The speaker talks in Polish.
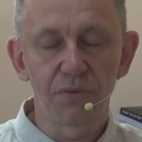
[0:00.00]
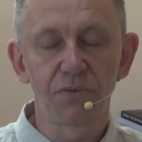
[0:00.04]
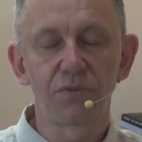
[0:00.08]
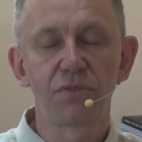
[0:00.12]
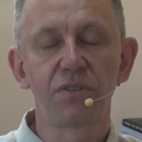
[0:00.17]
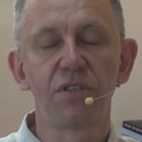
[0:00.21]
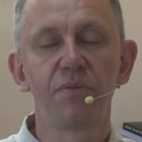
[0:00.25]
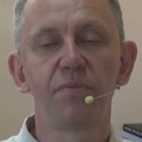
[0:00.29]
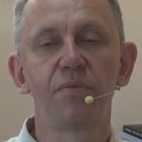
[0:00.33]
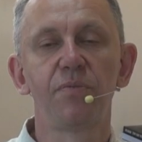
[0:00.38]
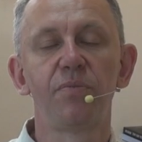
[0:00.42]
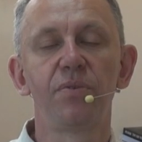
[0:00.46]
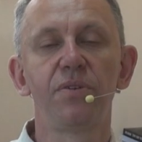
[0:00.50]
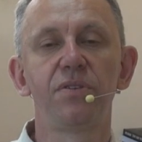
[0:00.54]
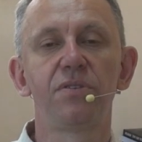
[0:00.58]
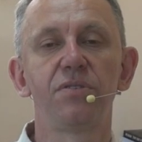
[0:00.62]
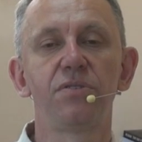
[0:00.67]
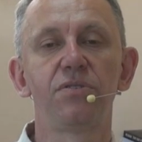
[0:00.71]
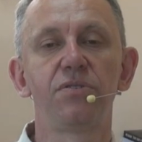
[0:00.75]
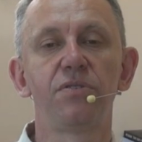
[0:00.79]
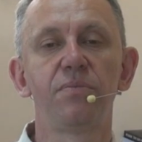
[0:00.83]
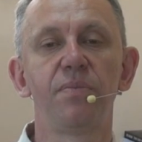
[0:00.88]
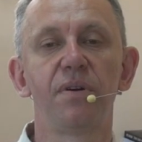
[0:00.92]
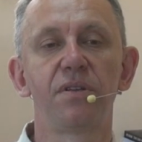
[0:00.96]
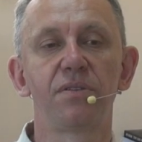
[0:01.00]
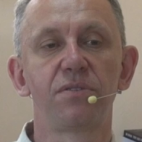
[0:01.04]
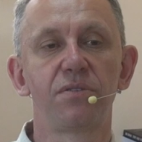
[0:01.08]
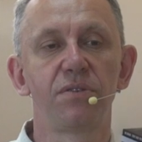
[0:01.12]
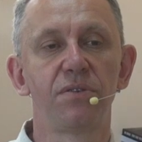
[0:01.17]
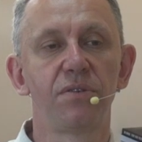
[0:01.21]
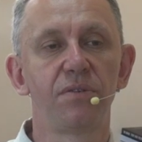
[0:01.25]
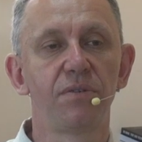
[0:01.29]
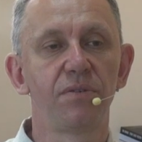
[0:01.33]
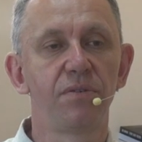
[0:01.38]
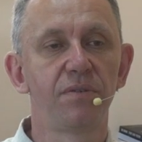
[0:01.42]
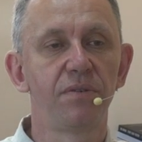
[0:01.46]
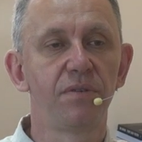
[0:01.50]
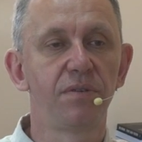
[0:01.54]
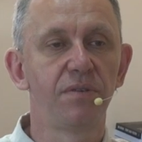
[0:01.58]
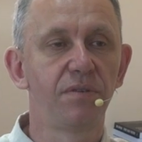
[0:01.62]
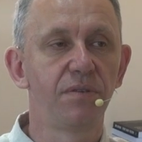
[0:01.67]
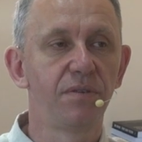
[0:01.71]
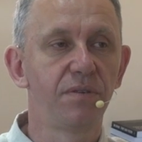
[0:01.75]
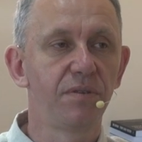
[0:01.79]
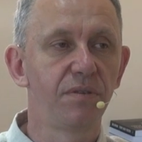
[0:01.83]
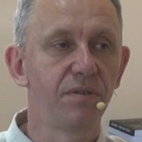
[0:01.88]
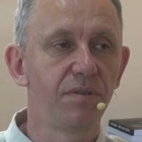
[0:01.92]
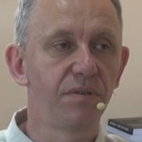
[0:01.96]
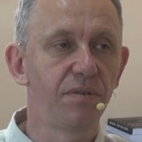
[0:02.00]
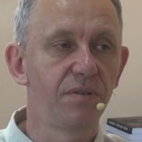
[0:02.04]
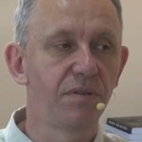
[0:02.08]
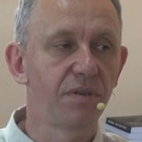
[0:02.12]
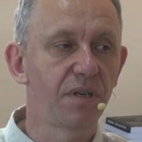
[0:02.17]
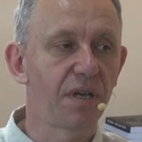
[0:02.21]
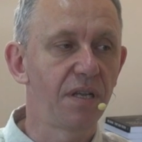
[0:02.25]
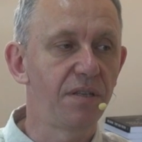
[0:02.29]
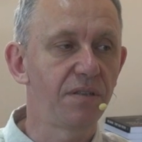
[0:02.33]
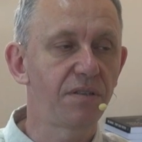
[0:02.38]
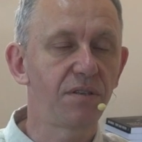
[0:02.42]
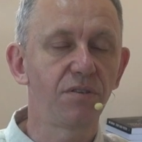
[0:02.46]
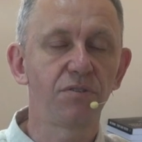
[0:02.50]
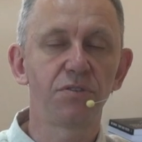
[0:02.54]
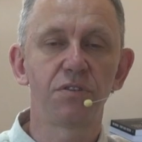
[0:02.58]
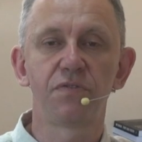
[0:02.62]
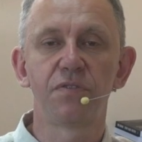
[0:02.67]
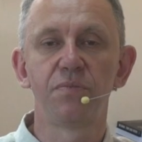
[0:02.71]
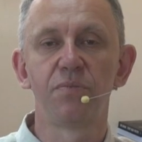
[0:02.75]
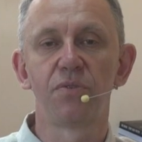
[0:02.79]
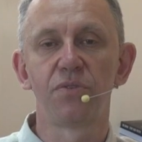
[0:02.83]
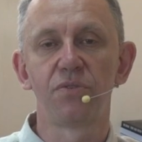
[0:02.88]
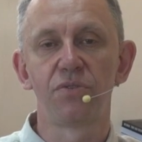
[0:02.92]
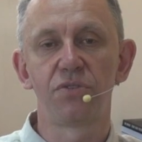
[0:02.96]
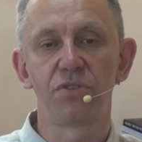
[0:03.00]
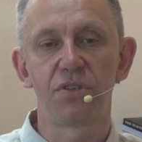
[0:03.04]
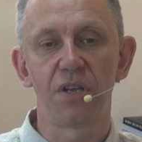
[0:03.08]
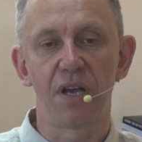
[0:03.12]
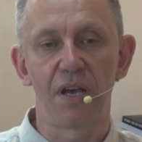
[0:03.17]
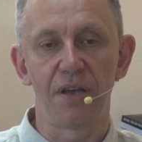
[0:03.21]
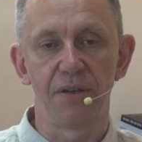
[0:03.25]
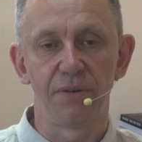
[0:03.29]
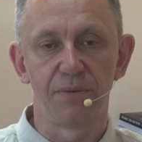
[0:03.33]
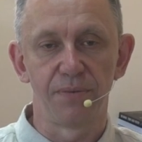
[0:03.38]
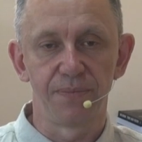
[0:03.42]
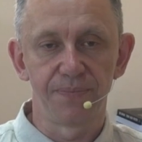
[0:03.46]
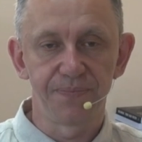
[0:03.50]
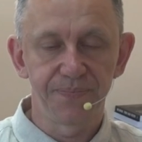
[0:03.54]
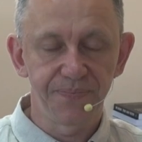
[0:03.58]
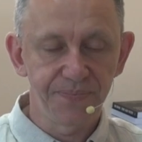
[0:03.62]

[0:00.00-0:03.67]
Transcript: różni publicyści bardzo e, chętnie się wymądrzają.